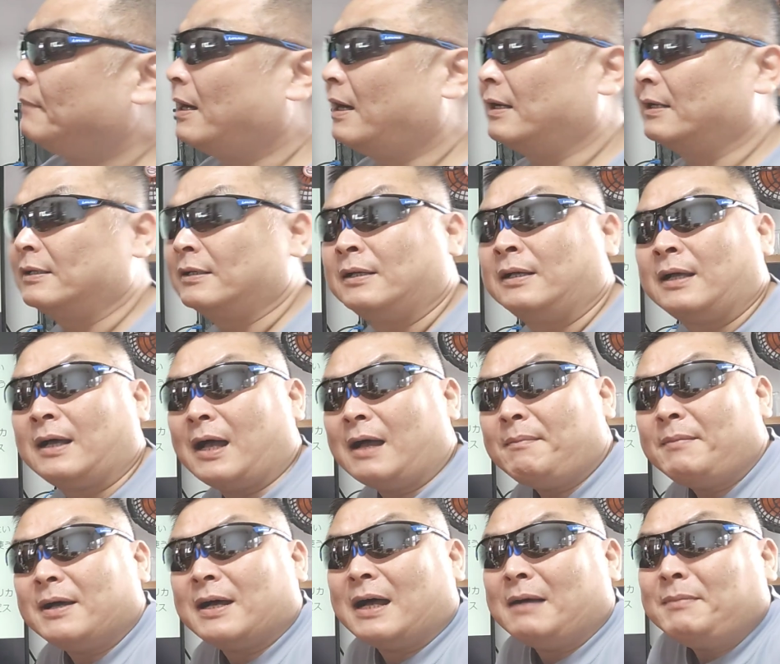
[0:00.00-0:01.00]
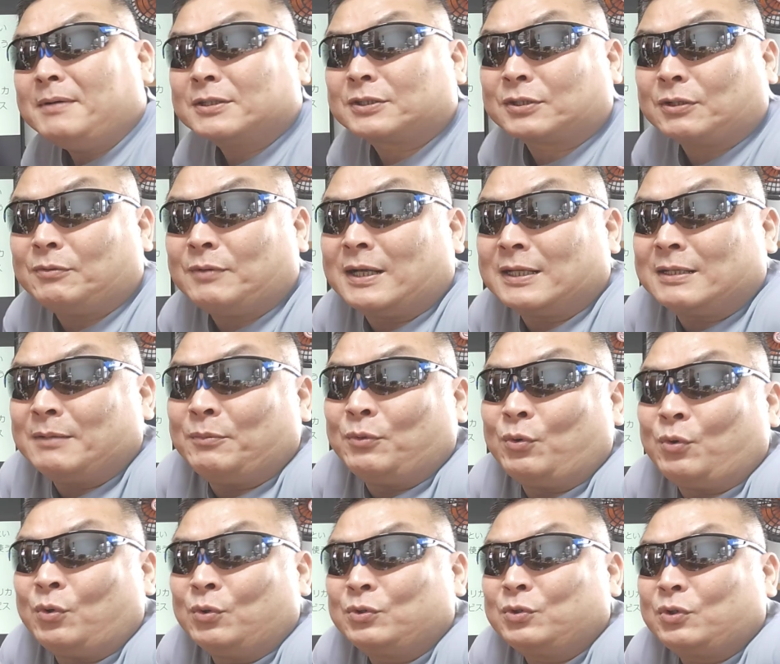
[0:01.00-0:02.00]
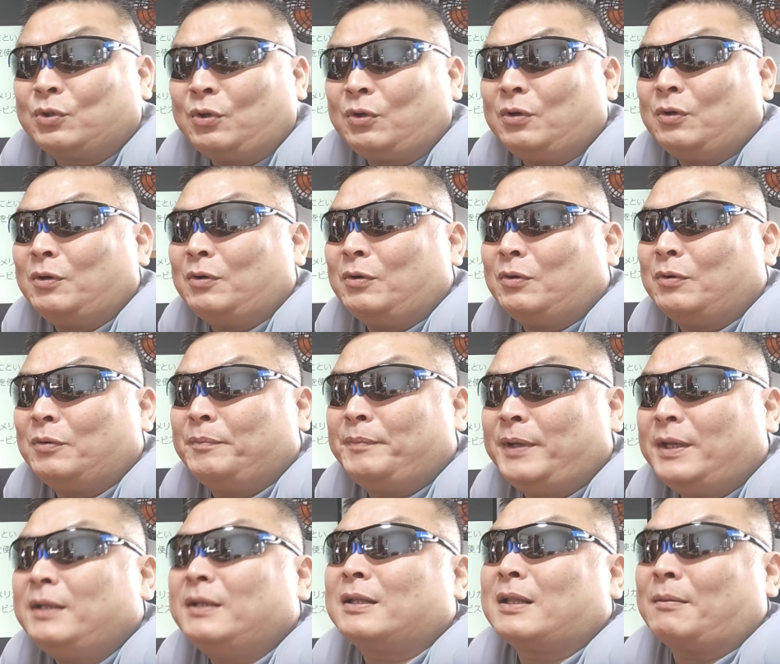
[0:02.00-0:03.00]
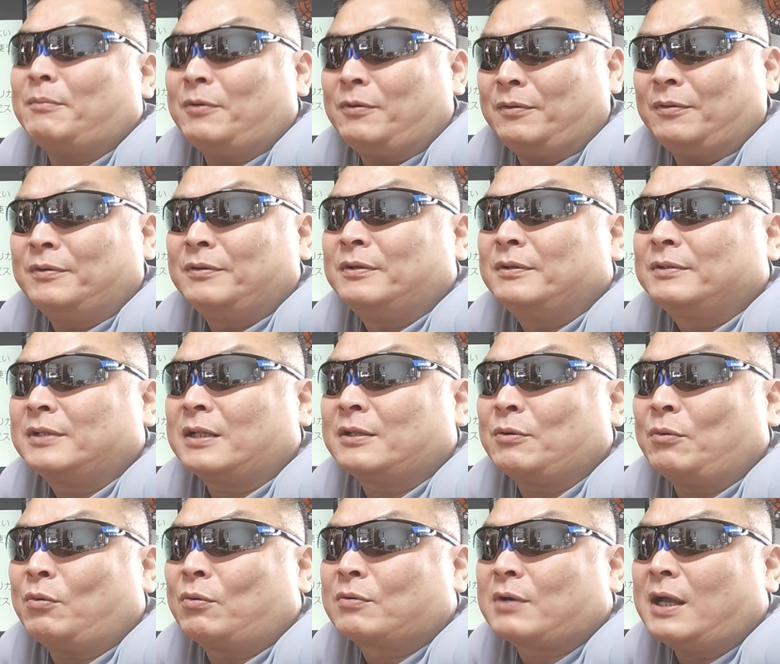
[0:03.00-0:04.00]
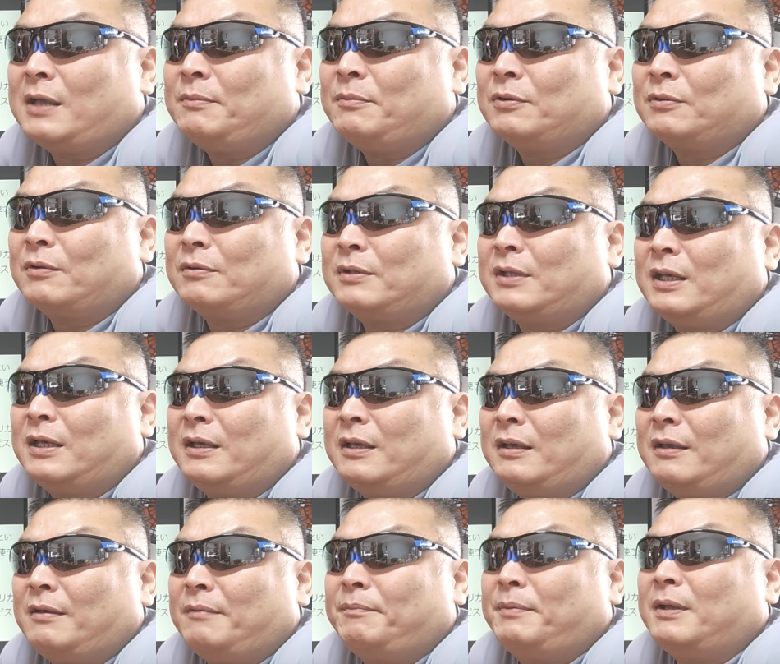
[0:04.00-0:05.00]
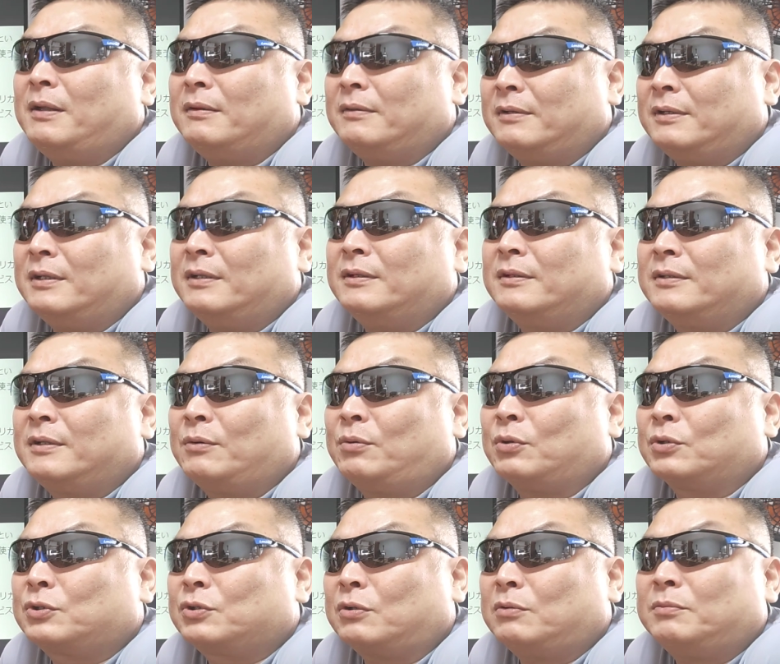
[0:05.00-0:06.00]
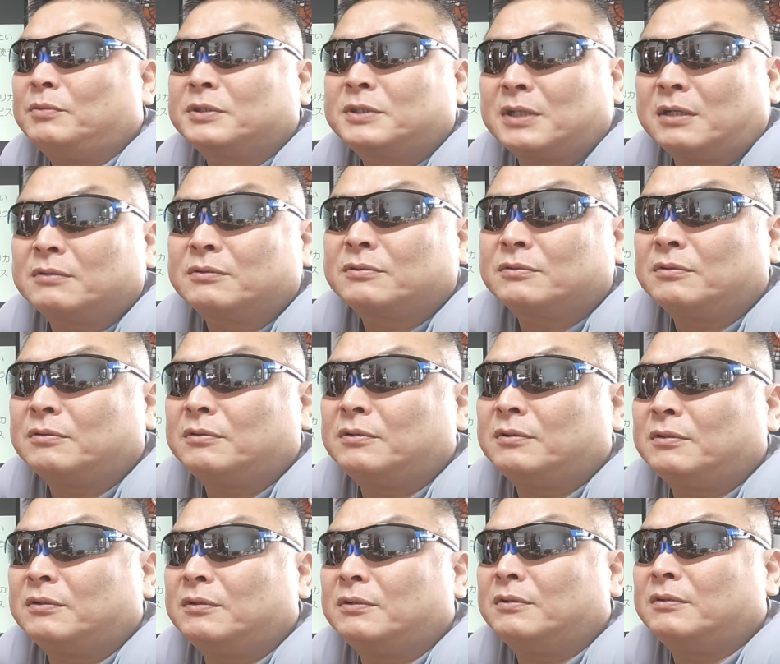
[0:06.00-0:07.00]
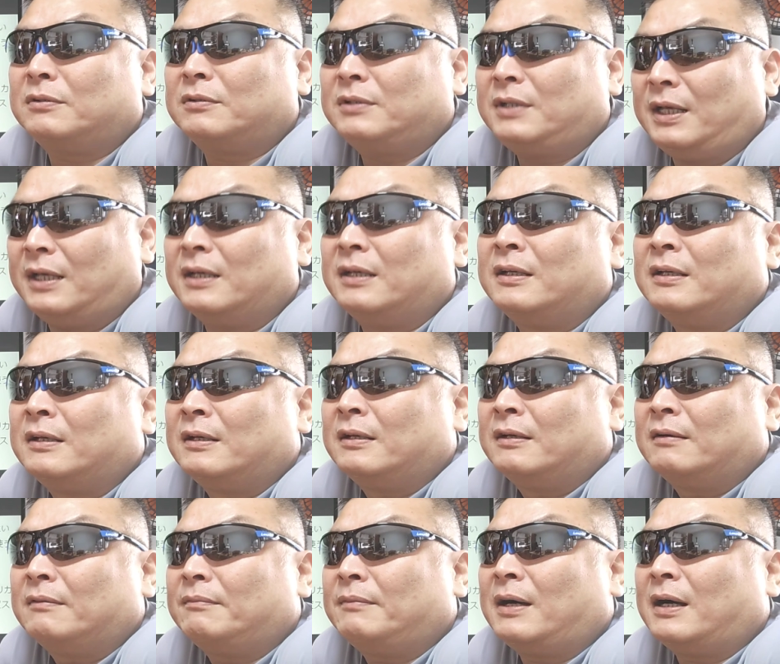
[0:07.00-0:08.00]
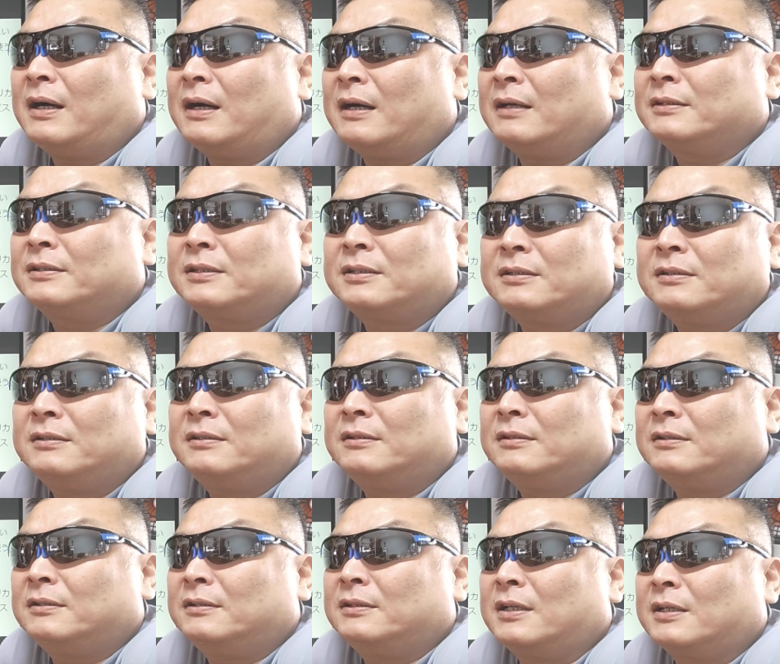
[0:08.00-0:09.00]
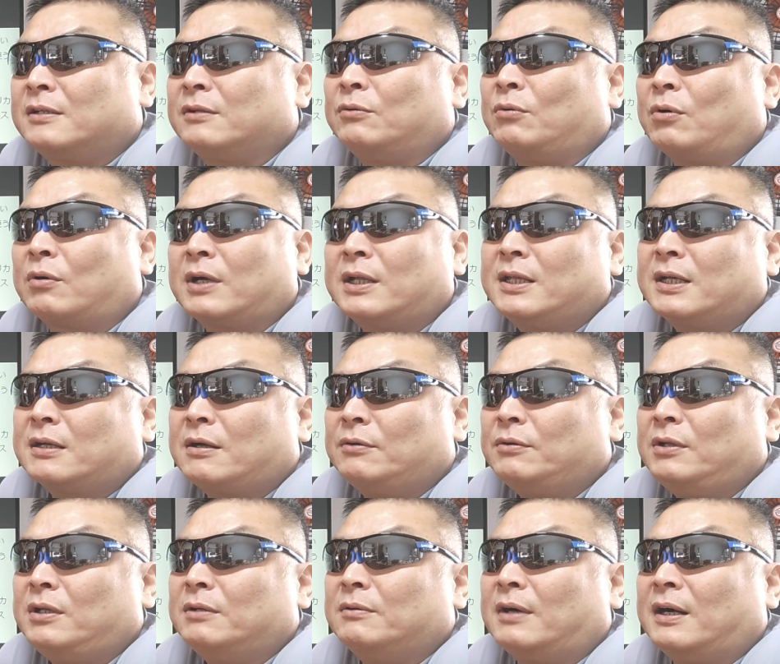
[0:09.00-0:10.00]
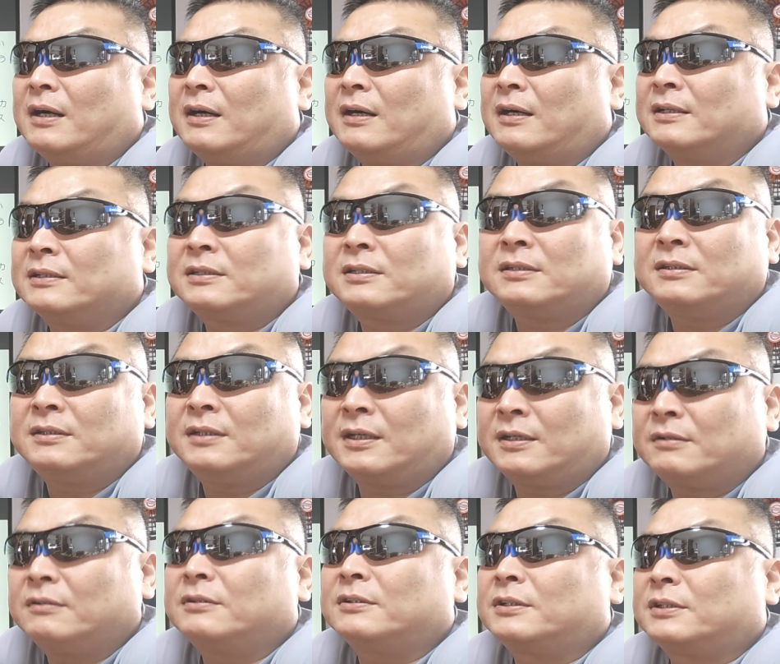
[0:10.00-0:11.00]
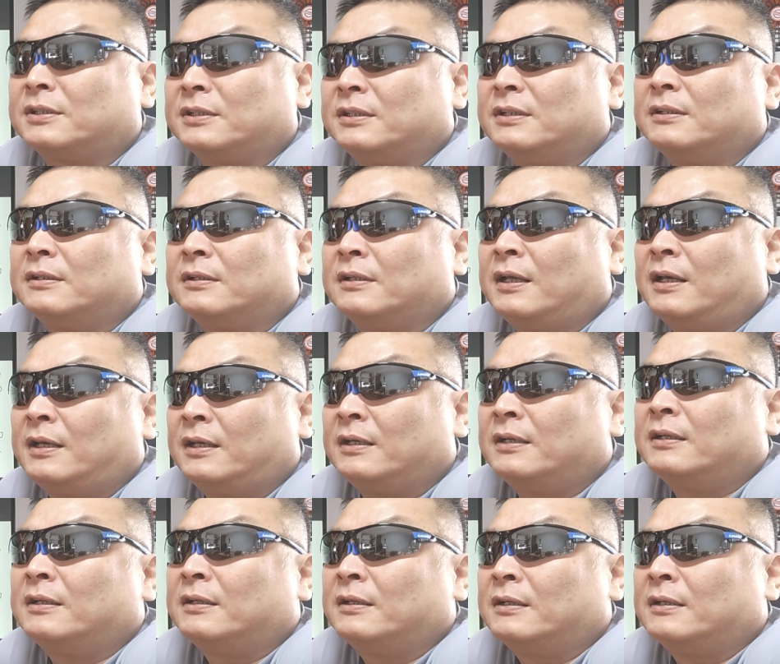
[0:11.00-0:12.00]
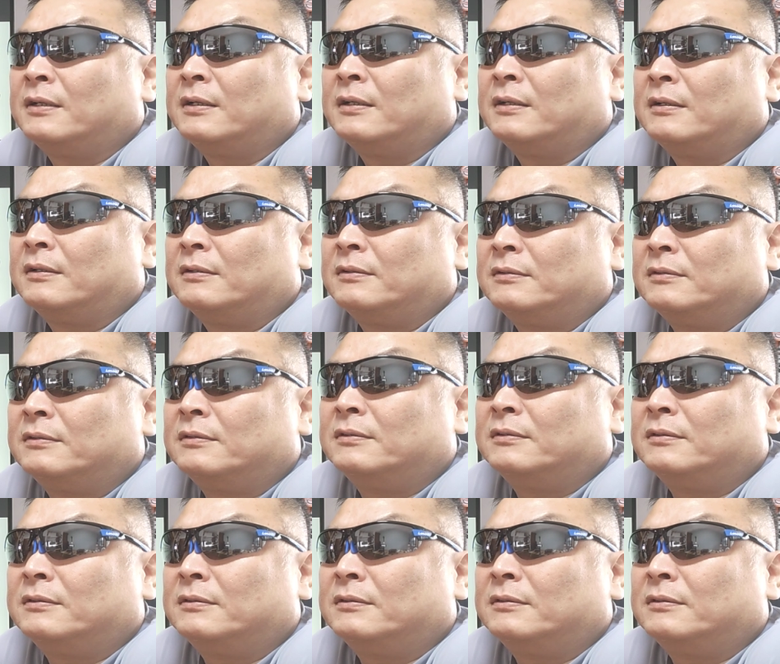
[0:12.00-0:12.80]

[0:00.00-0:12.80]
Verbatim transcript: まあ、アマゾンはでも本当便利だもん。だってお買い物で便利。で、保証もちゃんとね、まあ安心できる。他で買うよりは安心できるし、ね。うん、